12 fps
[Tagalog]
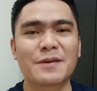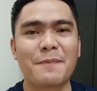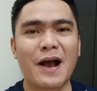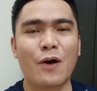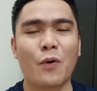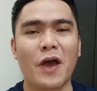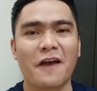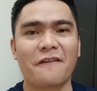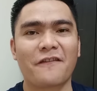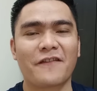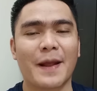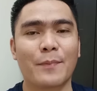sa mga
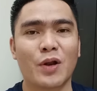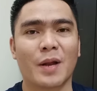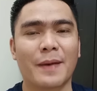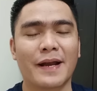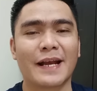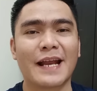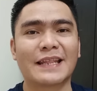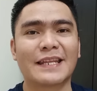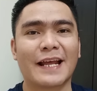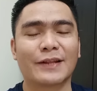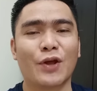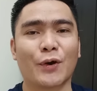OFW naman na dati
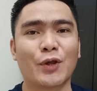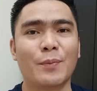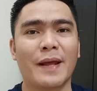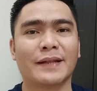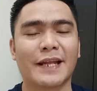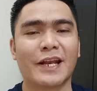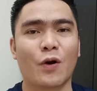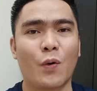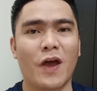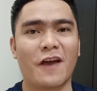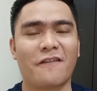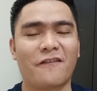ng documented
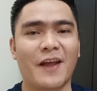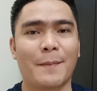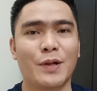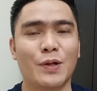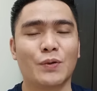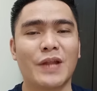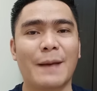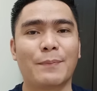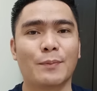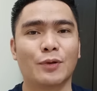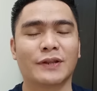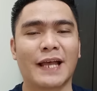OFW na
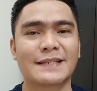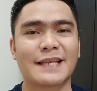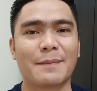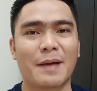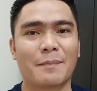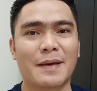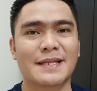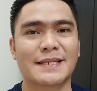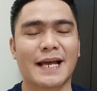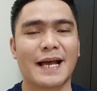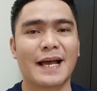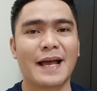pumunta sa ibang
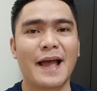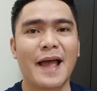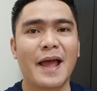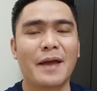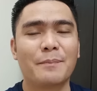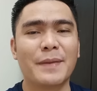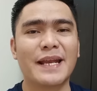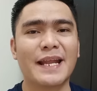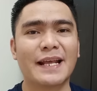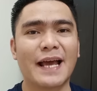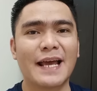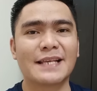bansa,
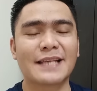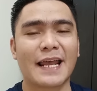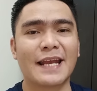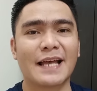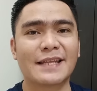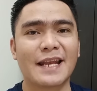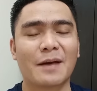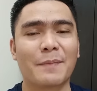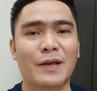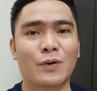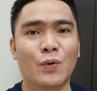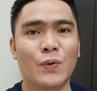meaning guys ay dati nang
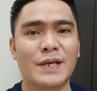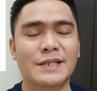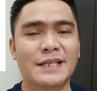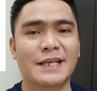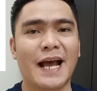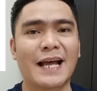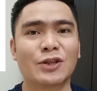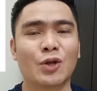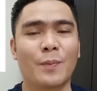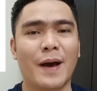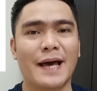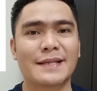may OEC at
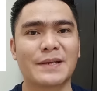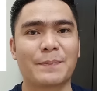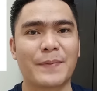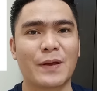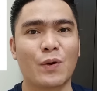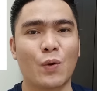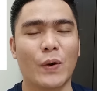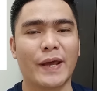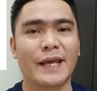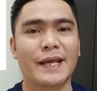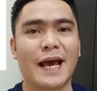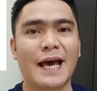dumaan sa
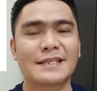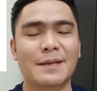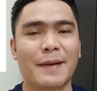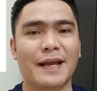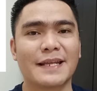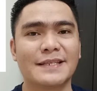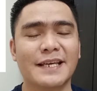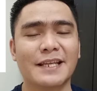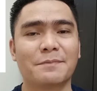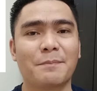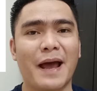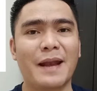POA at sa mga legit
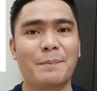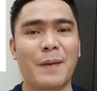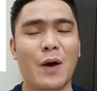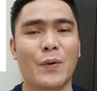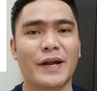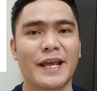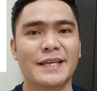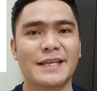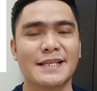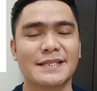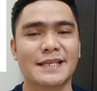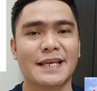manpower
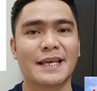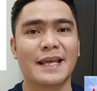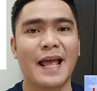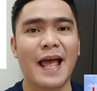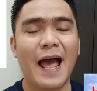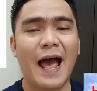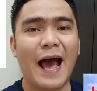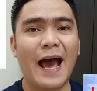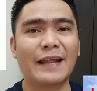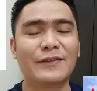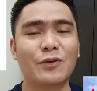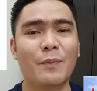agency,
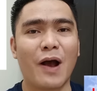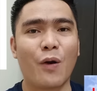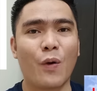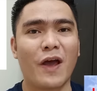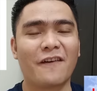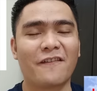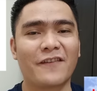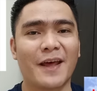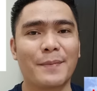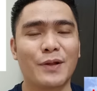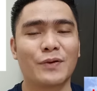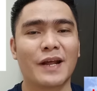at yung mga
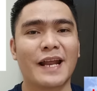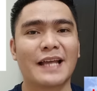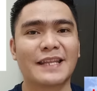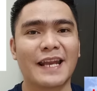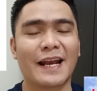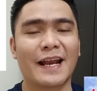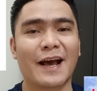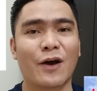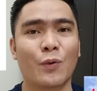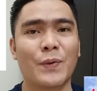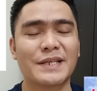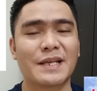OFW na dati nang
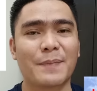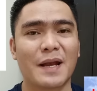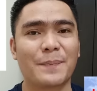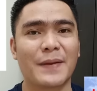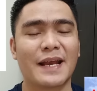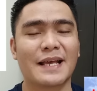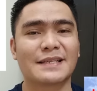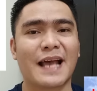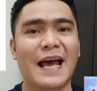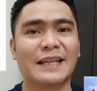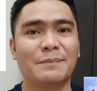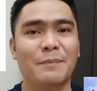nakauwi sa Pilipinas
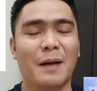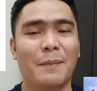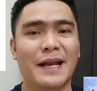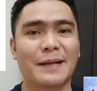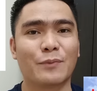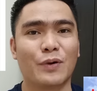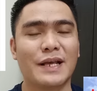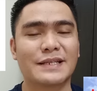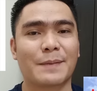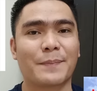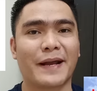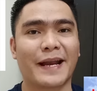at babalik muli
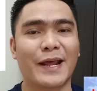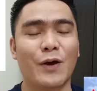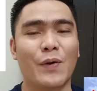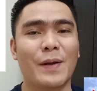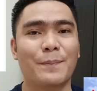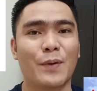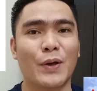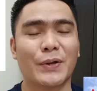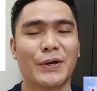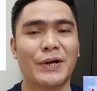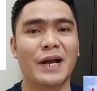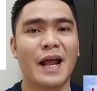sa parehong
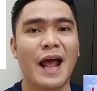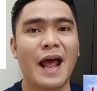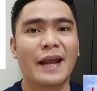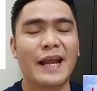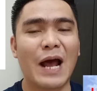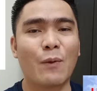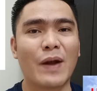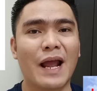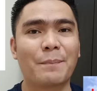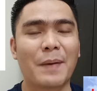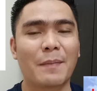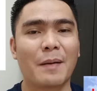employer na
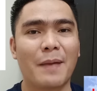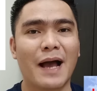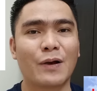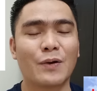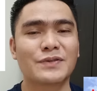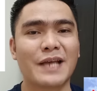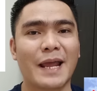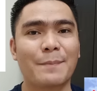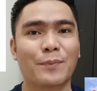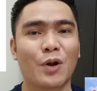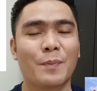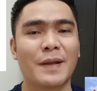walang pagbabago sa
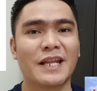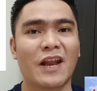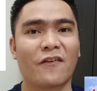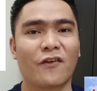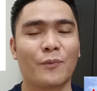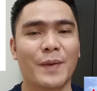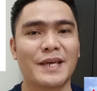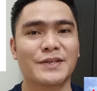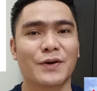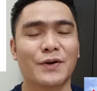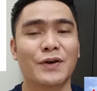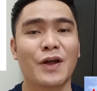employment
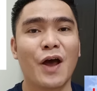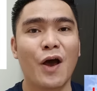information